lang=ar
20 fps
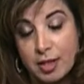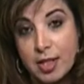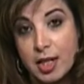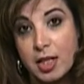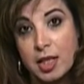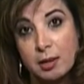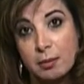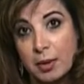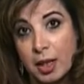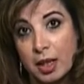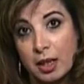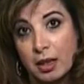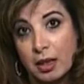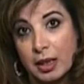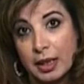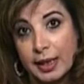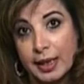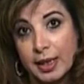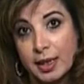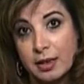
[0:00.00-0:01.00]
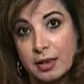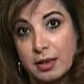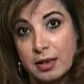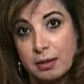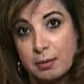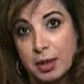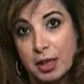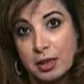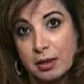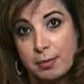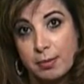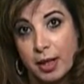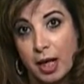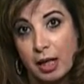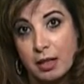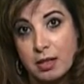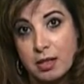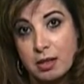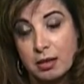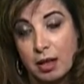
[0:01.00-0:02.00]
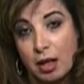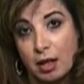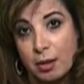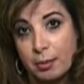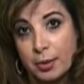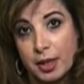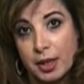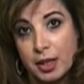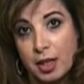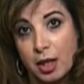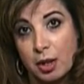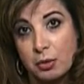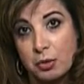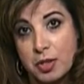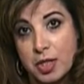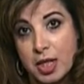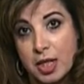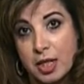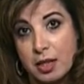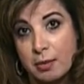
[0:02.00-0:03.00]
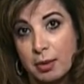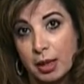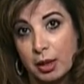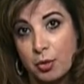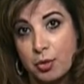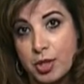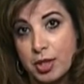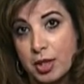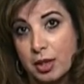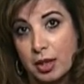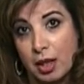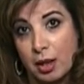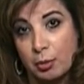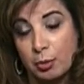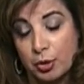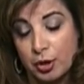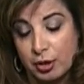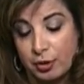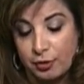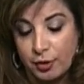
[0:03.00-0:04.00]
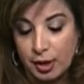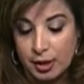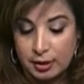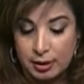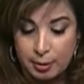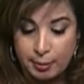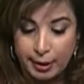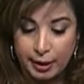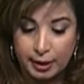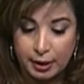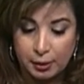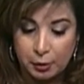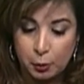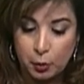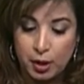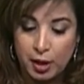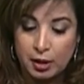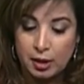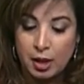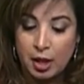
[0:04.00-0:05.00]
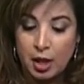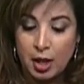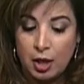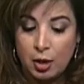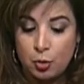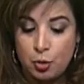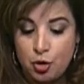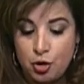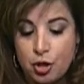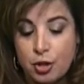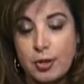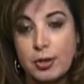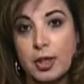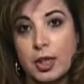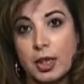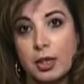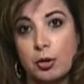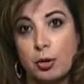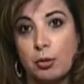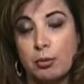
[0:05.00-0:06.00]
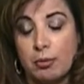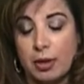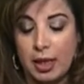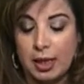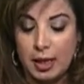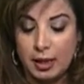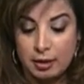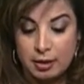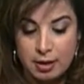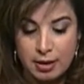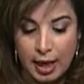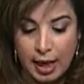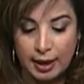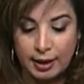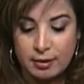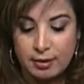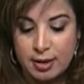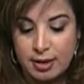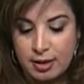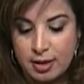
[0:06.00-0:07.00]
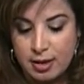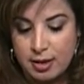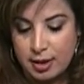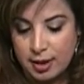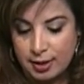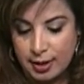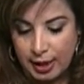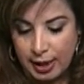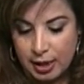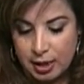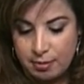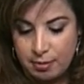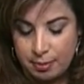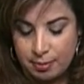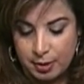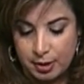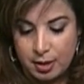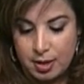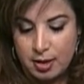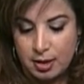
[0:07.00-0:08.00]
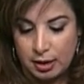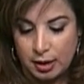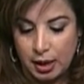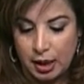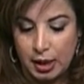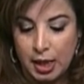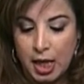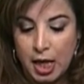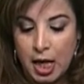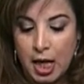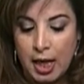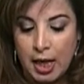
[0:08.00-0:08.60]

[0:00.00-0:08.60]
زي ما الجندي مات بحادثه عربيه وزي ما الحسيني ابو ضيف كان تبع الاخوان والشريرين هم يعني حاجات كتير كده غريبه بتحصل يعني